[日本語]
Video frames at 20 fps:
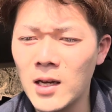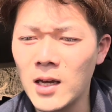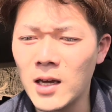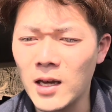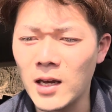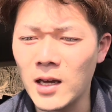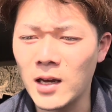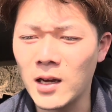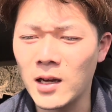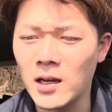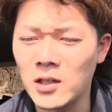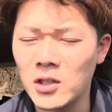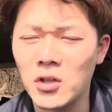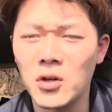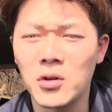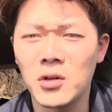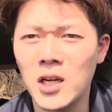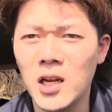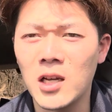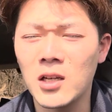えー、非
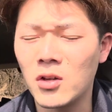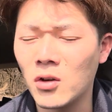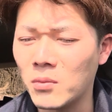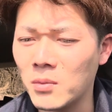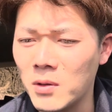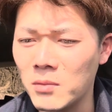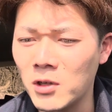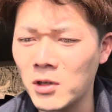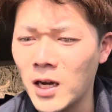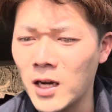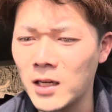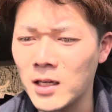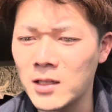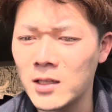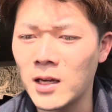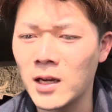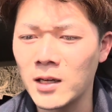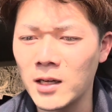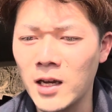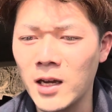常にね、興味深いで
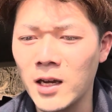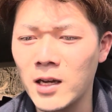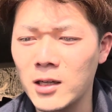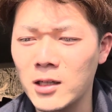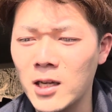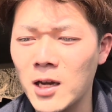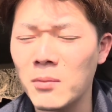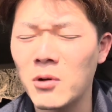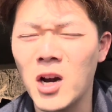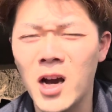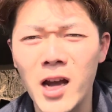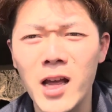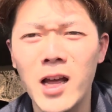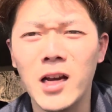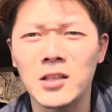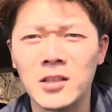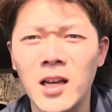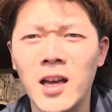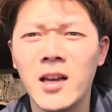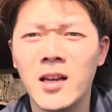すがね、いや、もう早
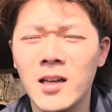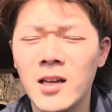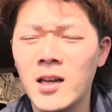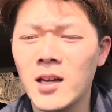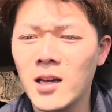くね、